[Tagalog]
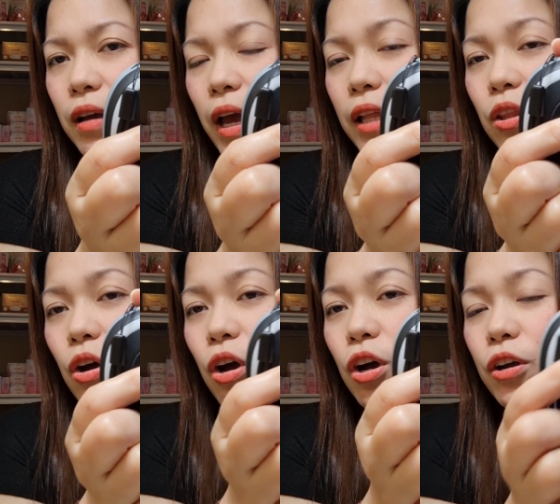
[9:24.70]
Eto.
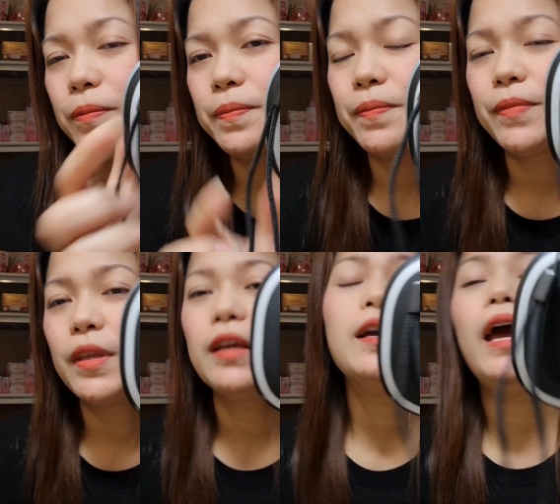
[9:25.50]

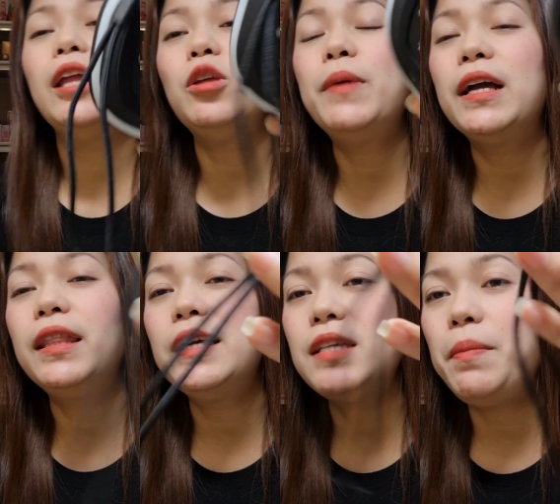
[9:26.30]
Eto
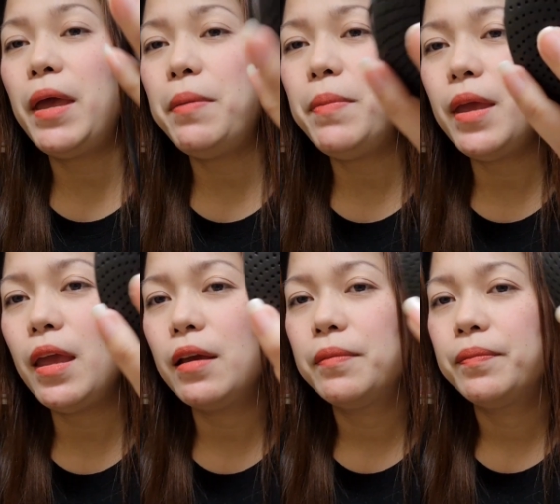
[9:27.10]
maganda sa baby.